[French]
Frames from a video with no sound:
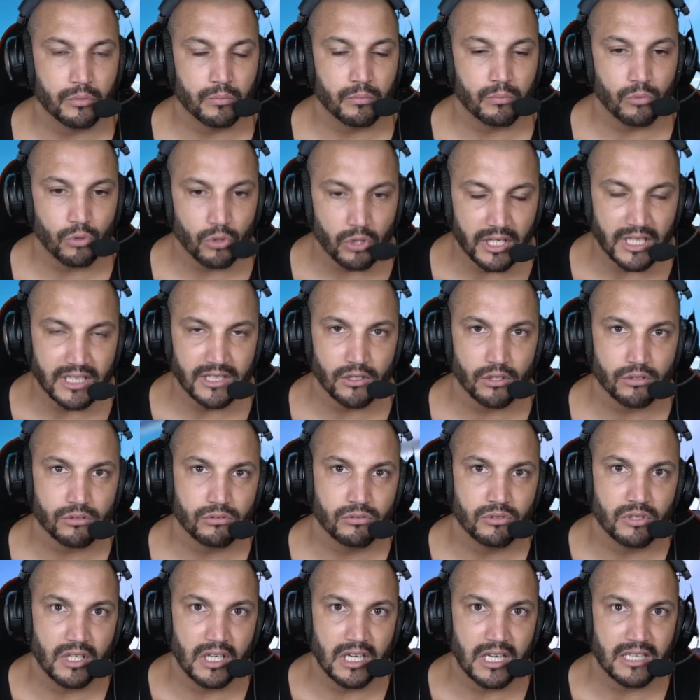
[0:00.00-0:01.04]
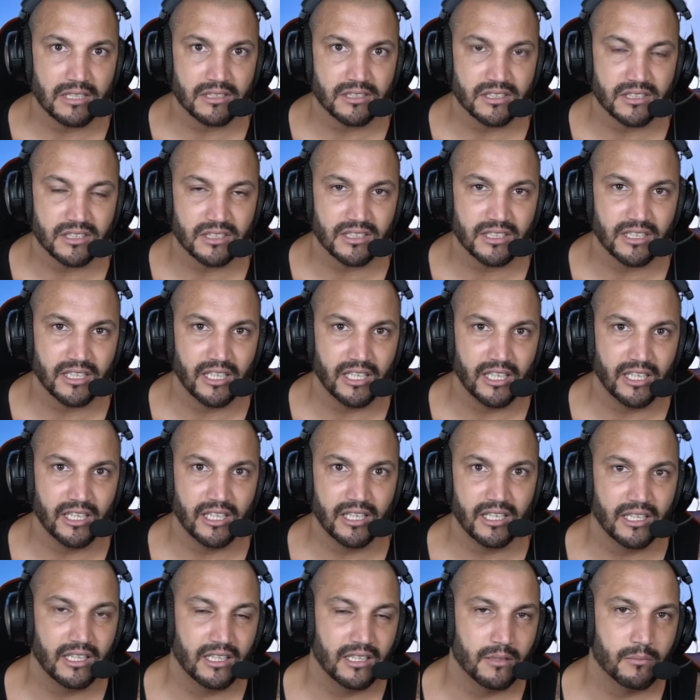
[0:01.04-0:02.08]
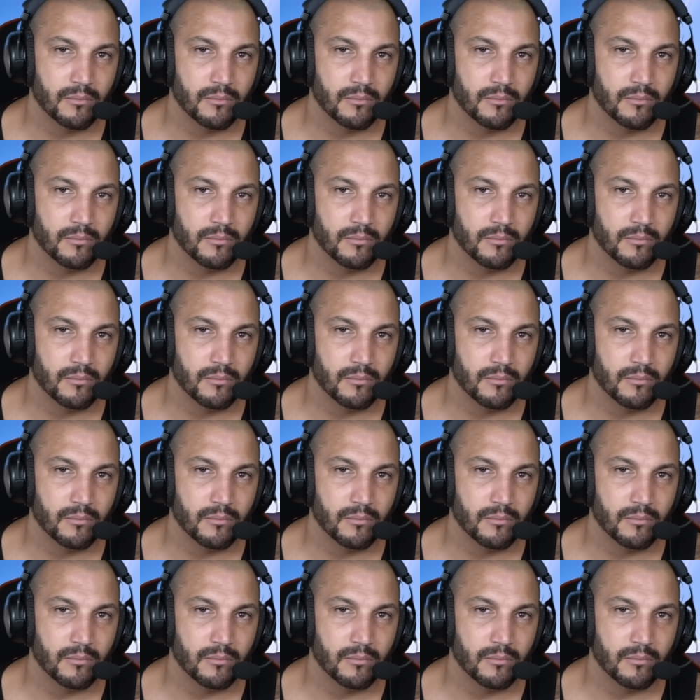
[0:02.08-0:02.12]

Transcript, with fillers: me regarder dans une glace et